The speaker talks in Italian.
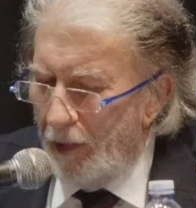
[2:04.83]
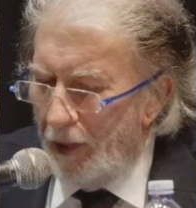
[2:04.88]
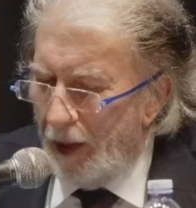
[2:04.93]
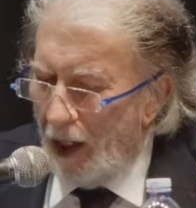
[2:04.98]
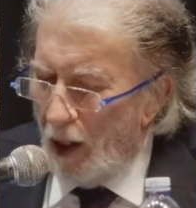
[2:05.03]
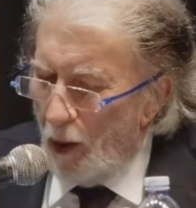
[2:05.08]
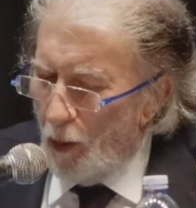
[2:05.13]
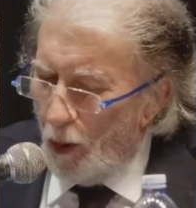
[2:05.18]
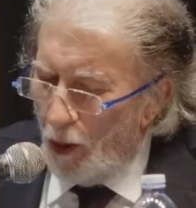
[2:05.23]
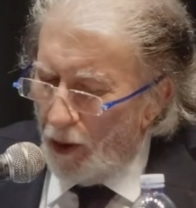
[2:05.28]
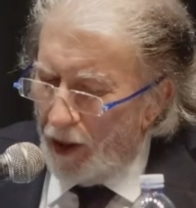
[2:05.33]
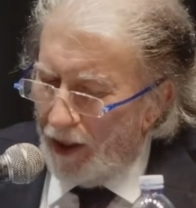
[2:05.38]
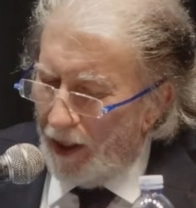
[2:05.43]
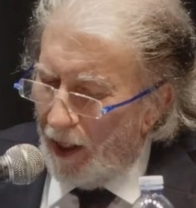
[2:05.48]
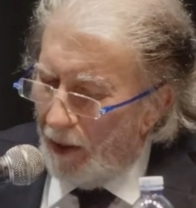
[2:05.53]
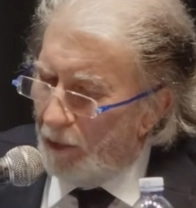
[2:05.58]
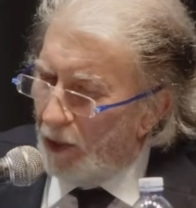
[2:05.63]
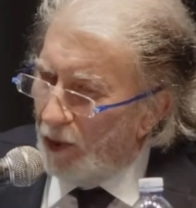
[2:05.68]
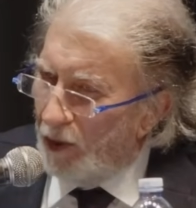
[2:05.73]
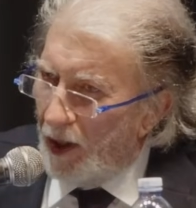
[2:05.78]
tra luoghi
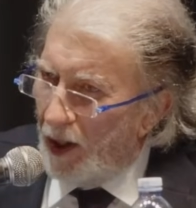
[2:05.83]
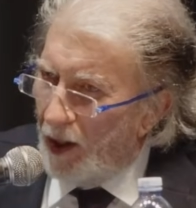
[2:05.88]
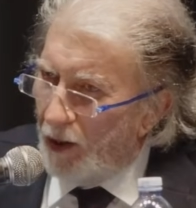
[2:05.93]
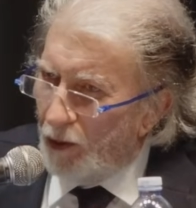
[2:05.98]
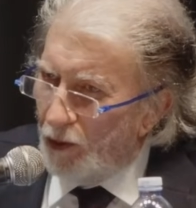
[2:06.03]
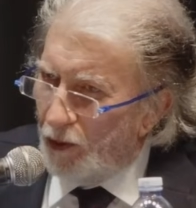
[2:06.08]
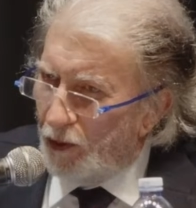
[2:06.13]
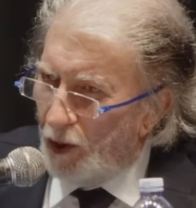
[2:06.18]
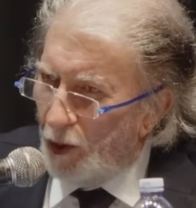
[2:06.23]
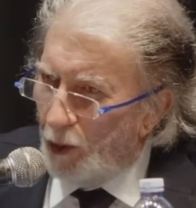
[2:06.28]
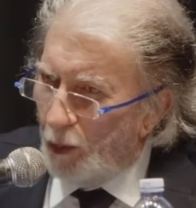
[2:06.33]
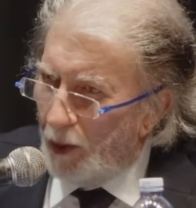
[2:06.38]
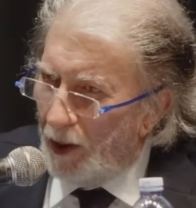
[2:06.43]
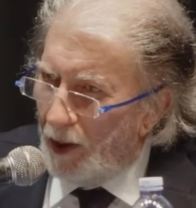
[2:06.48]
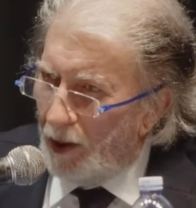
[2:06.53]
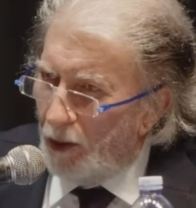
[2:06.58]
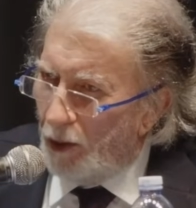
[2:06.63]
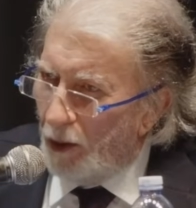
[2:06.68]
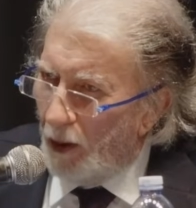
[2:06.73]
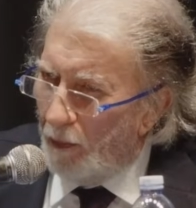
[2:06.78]
del potere
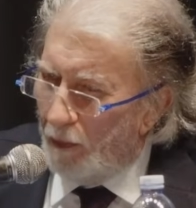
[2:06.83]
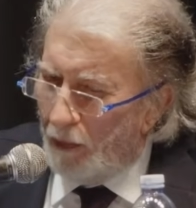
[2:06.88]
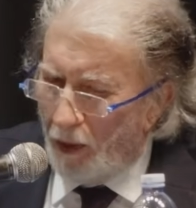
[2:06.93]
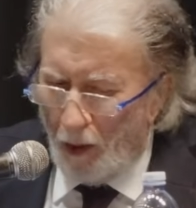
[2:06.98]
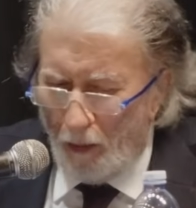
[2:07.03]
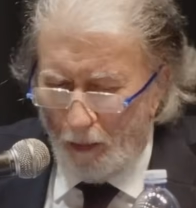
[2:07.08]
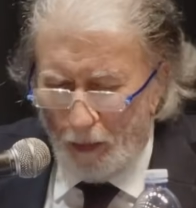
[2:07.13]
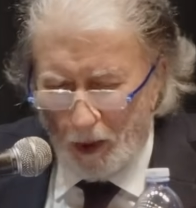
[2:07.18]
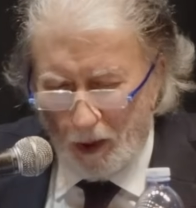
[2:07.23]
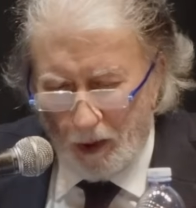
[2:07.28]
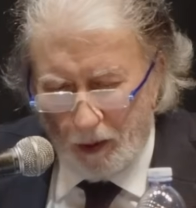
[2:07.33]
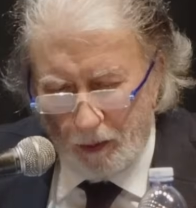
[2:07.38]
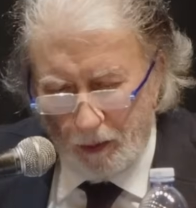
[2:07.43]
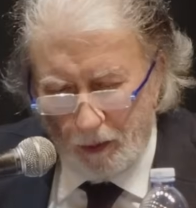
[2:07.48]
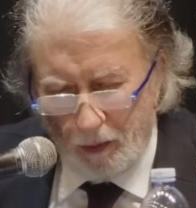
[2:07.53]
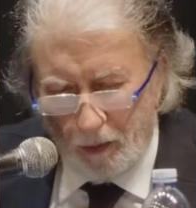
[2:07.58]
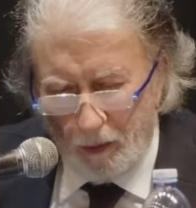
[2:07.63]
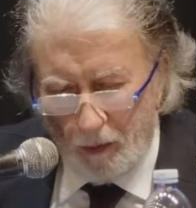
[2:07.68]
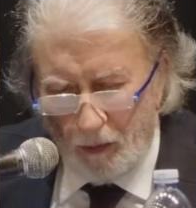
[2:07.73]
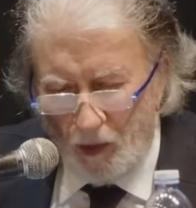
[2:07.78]
costituito e
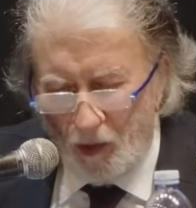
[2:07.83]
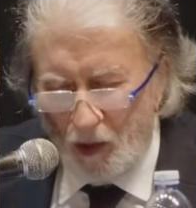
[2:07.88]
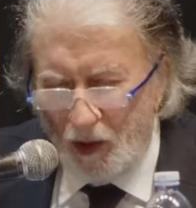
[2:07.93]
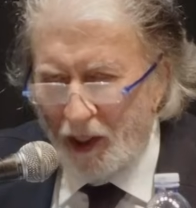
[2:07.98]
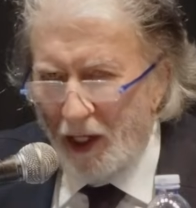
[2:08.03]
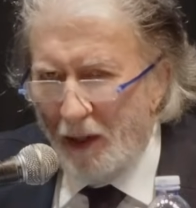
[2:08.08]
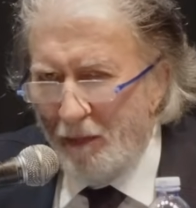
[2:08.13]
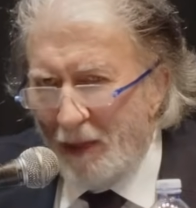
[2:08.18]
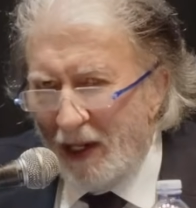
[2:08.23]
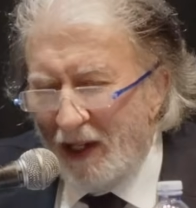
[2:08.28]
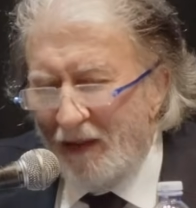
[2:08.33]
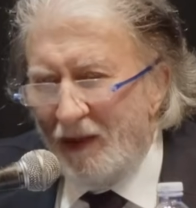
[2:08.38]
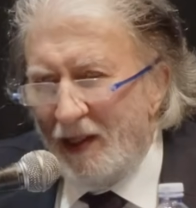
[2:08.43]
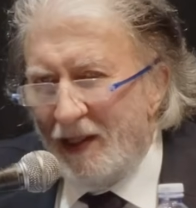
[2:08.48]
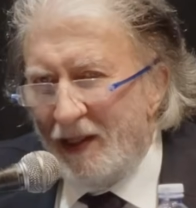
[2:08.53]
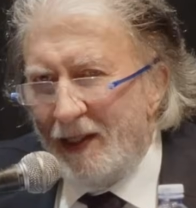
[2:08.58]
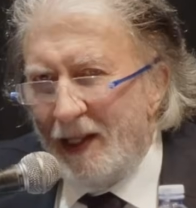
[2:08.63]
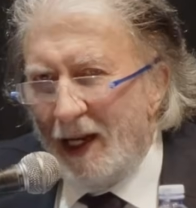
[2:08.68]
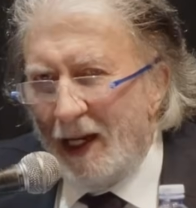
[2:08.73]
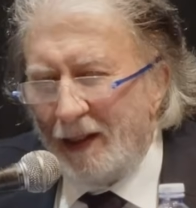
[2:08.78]
popolo si è
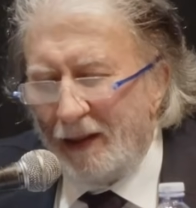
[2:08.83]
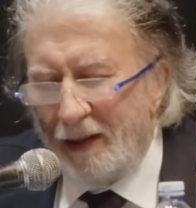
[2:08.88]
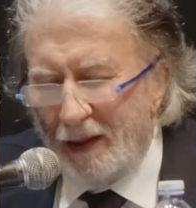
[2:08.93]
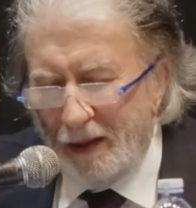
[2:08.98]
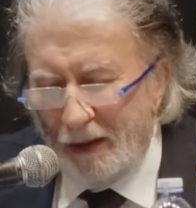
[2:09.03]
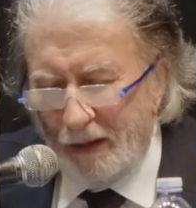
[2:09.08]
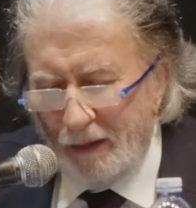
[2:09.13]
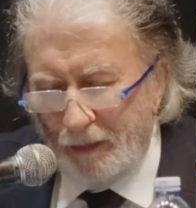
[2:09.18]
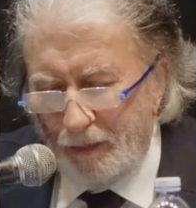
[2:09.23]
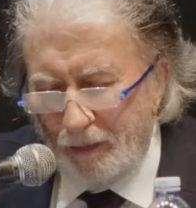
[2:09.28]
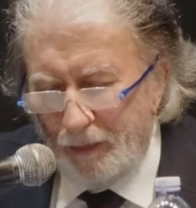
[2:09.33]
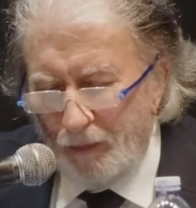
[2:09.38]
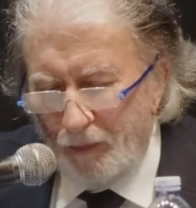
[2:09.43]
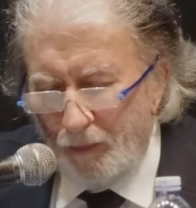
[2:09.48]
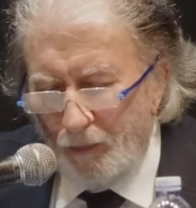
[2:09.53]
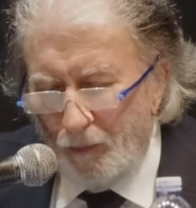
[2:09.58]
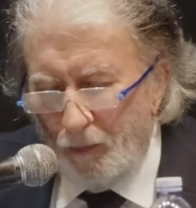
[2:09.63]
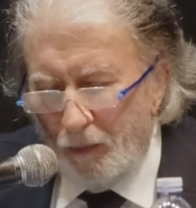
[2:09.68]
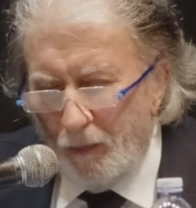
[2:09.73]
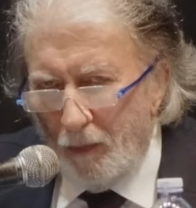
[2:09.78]
manifestata
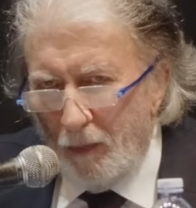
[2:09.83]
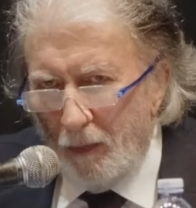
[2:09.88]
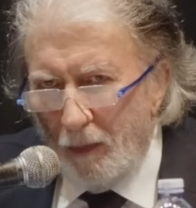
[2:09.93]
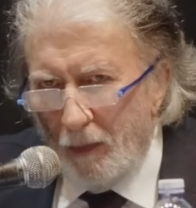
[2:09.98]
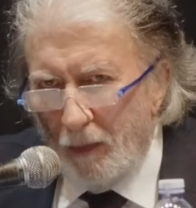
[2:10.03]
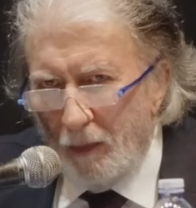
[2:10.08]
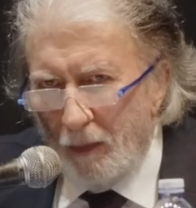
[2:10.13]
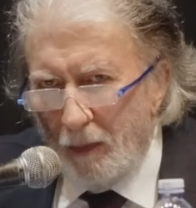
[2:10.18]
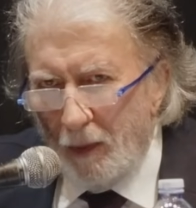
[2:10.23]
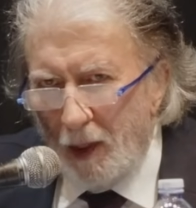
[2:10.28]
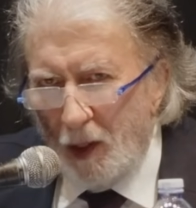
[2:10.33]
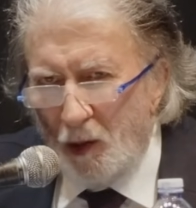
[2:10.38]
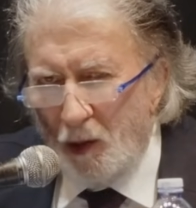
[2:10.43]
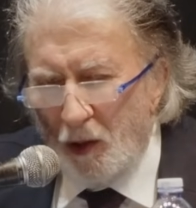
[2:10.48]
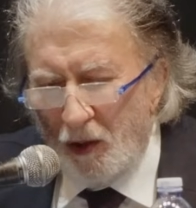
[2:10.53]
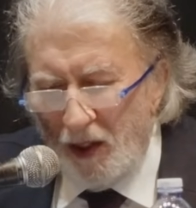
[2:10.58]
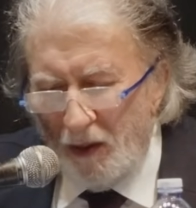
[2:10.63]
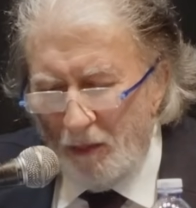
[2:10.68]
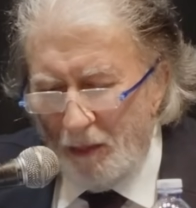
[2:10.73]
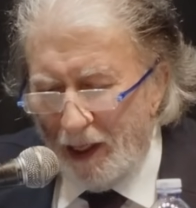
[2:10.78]
nei
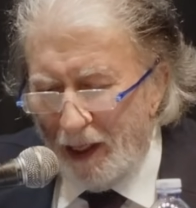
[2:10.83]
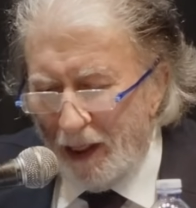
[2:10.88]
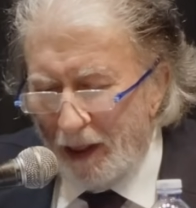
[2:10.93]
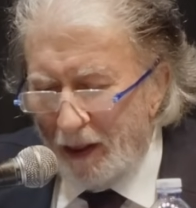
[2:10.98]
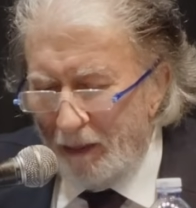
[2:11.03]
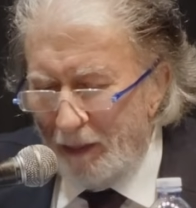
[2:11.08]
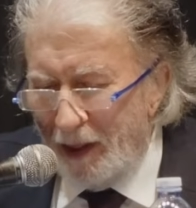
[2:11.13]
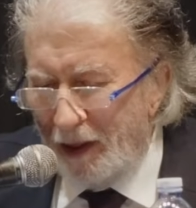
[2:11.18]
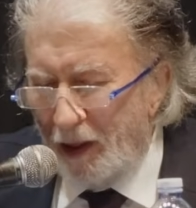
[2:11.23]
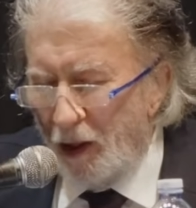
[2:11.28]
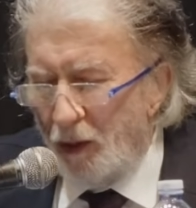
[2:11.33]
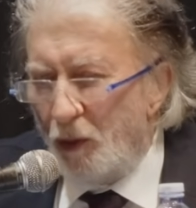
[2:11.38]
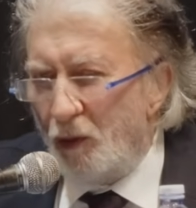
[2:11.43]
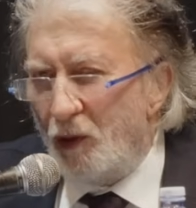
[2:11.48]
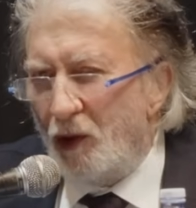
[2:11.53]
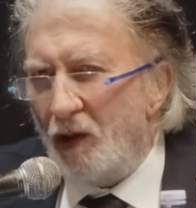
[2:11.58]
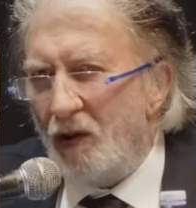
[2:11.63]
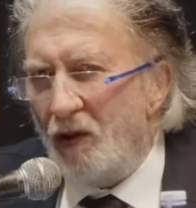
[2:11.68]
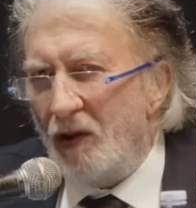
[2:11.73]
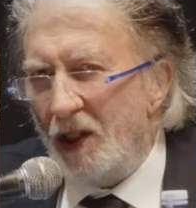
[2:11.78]
giorni immediatamente
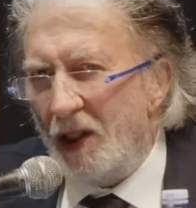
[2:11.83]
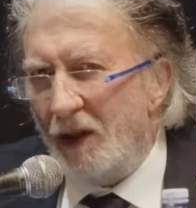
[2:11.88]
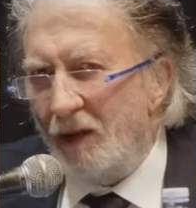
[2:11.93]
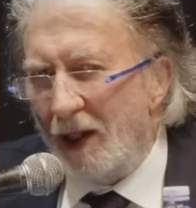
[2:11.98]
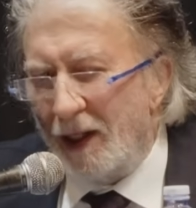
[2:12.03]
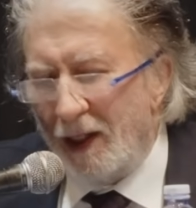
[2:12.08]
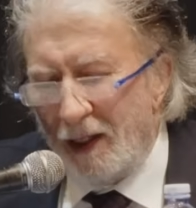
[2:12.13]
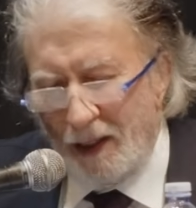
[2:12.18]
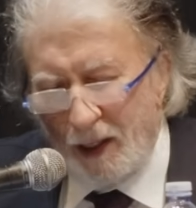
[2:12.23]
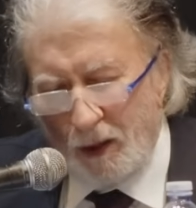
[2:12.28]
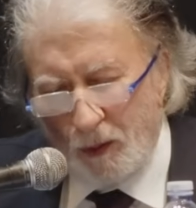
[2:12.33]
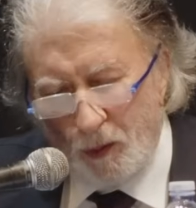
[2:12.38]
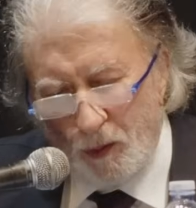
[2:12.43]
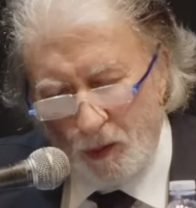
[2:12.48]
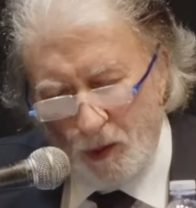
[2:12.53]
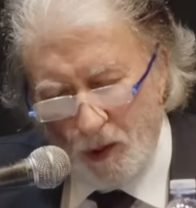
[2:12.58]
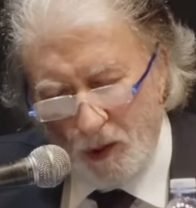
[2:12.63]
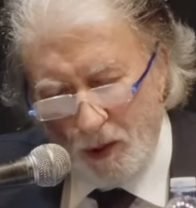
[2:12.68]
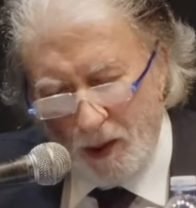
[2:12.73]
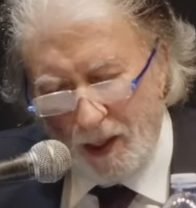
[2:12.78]
successivi
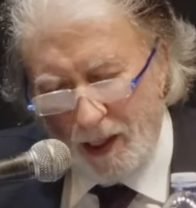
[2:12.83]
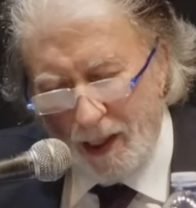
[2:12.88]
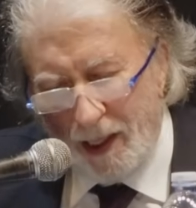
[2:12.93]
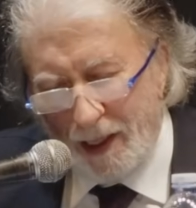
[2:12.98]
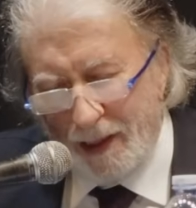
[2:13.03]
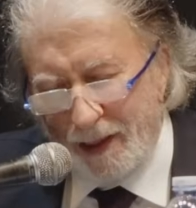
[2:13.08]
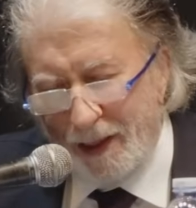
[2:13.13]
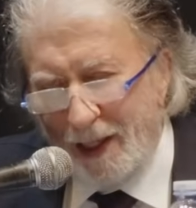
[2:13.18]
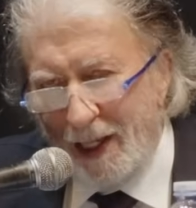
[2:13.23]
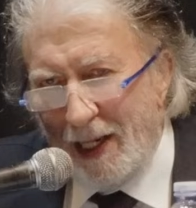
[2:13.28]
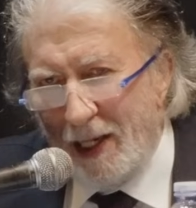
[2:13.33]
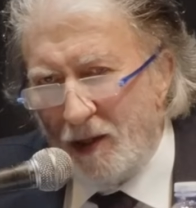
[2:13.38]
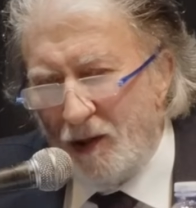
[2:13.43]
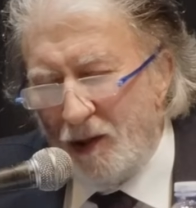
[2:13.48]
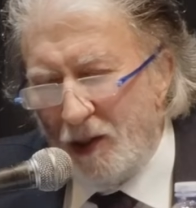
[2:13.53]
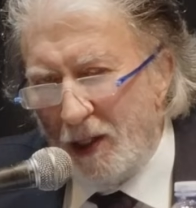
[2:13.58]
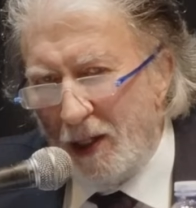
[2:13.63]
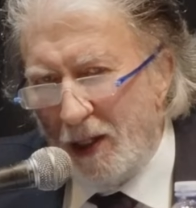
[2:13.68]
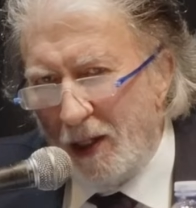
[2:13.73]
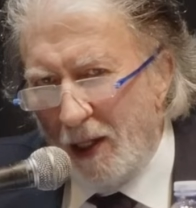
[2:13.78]
all'esecuzione della
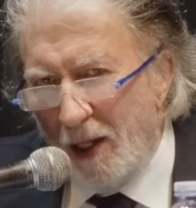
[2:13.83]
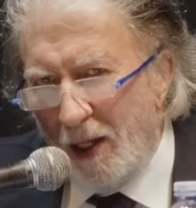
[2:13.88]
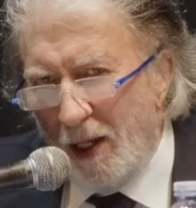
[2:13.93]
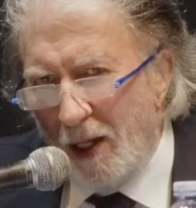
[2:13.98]
strage